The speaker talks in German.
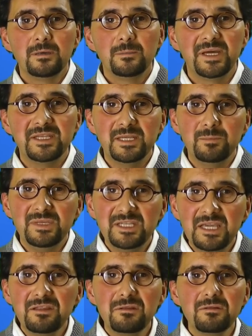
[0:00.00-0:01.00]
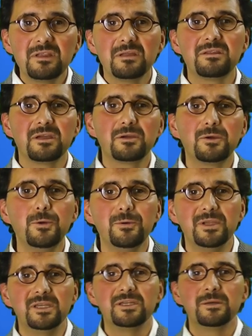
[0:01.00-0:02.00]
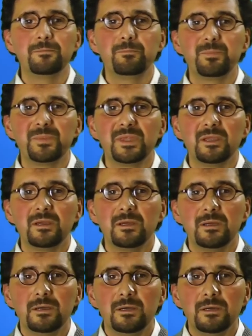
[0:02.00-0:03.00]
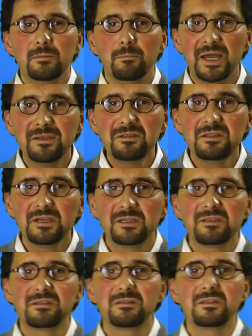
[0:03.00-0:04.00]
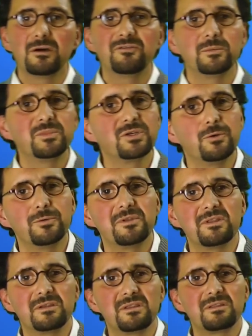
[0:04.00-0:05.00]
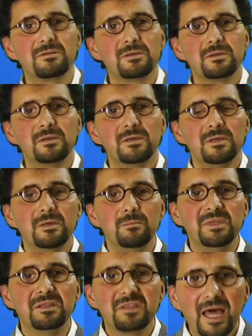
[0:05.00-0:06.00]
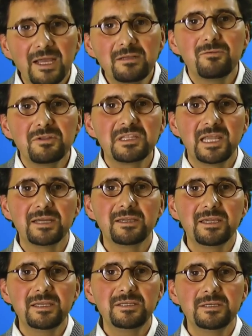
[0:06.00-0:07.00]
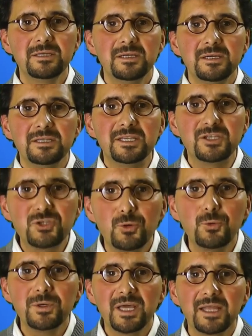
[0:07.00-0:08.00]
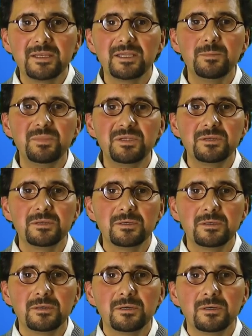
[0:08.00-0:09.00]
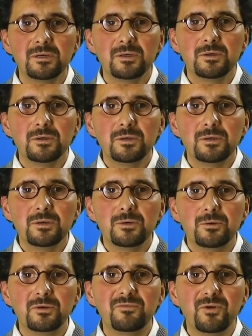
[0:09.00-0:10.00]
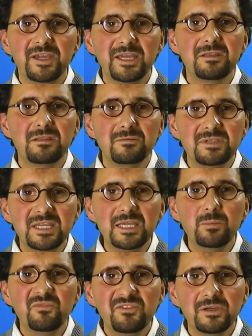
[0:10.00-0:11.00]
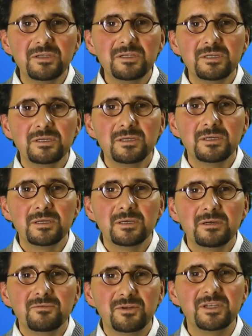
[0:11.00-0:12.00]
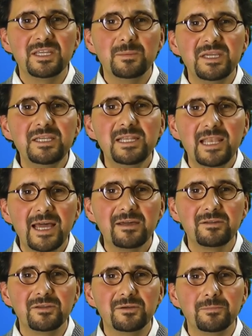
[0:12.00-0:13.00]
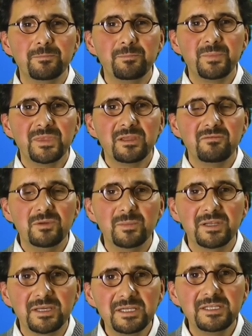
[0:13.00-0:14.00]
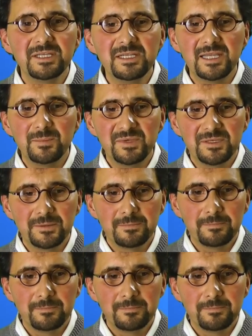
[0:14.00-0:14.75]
bei dem Jesus als der König meines Herzens auf dem Thron sitzt, mir sagt, wo es lang geht, den Ton angibt, und wo er zu dem wird, von dem ich lerne, wie man richtig lebt.